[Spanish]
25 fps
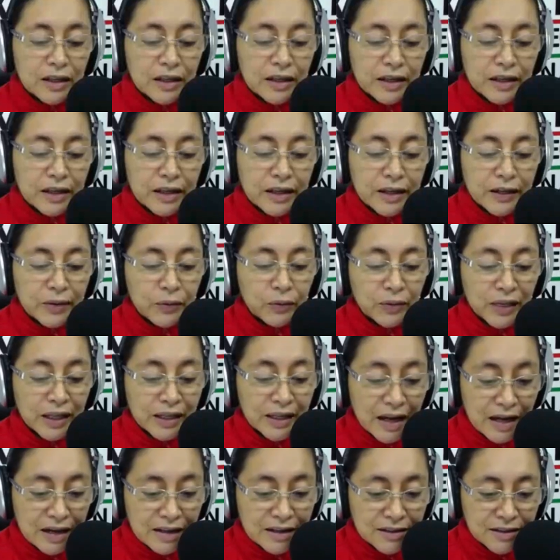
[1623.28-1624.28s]
eh, un
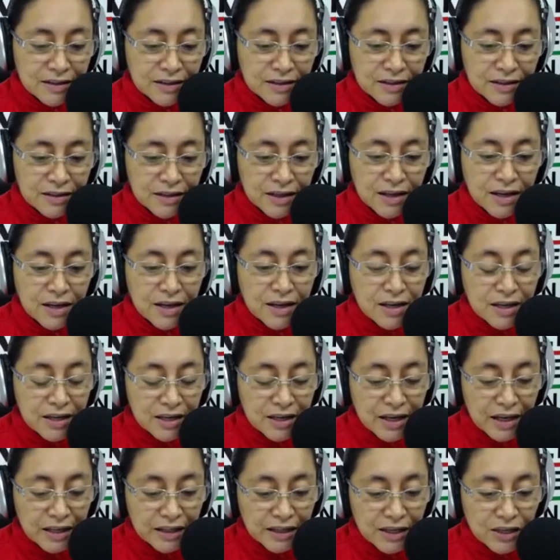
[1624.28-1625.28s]
análisis
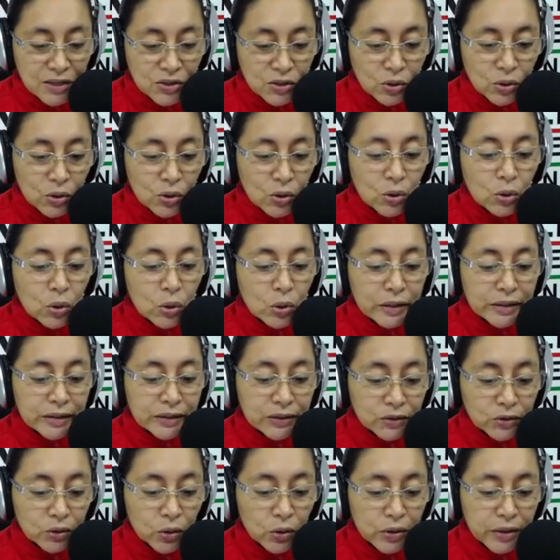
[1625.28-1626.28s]
que han hecho los
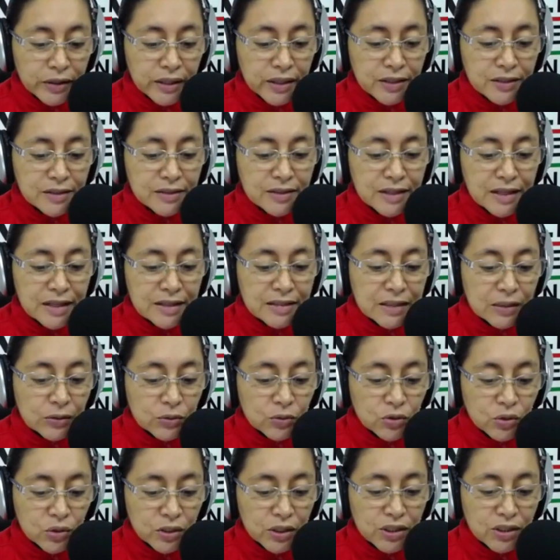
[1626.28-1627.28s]
rectores de
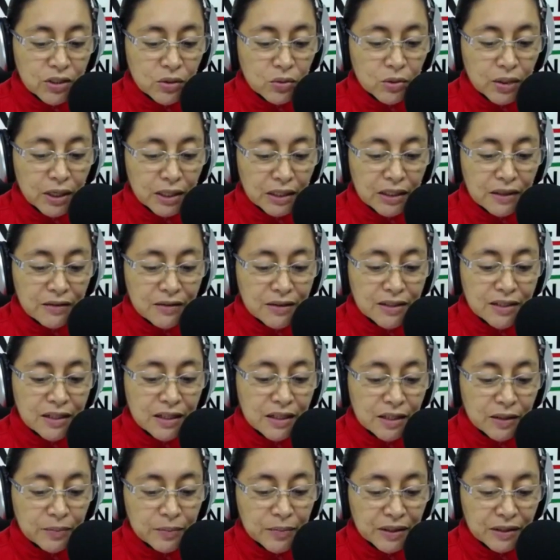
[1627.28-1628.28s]
instituciones educativas
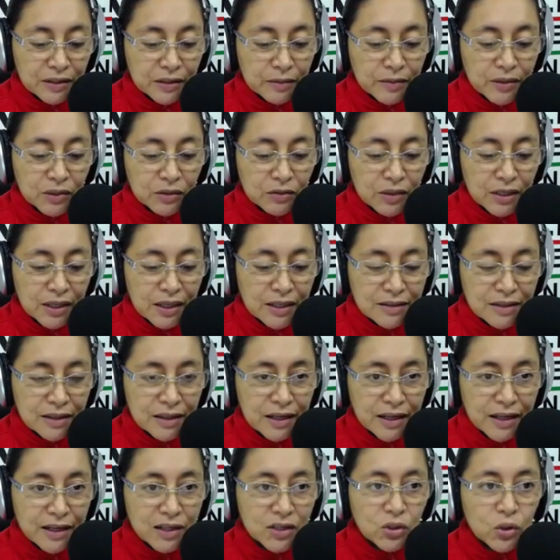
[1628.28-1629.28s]
en el departamento de
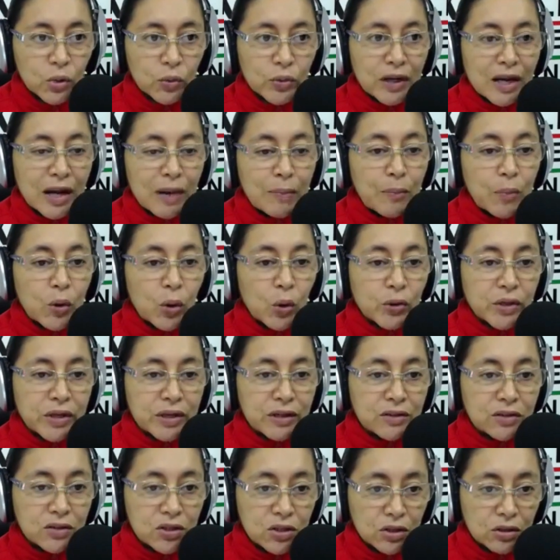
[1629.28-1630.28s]
Casanare sobre la
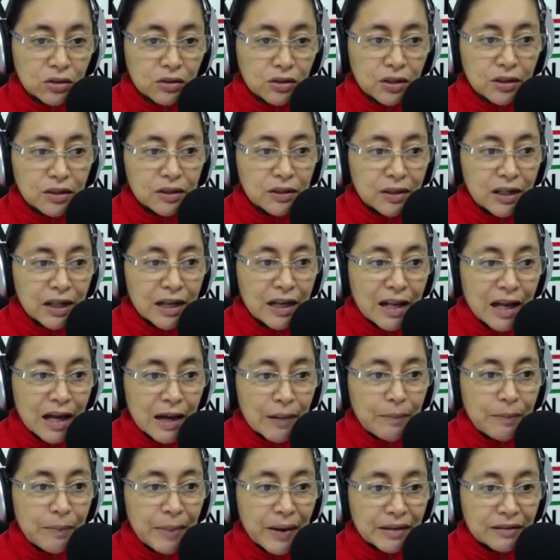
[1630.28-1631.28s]
proyección de
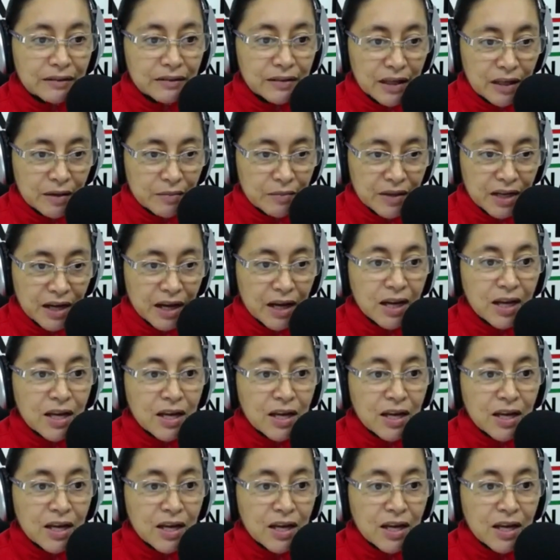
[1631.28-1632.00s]
la pandemia,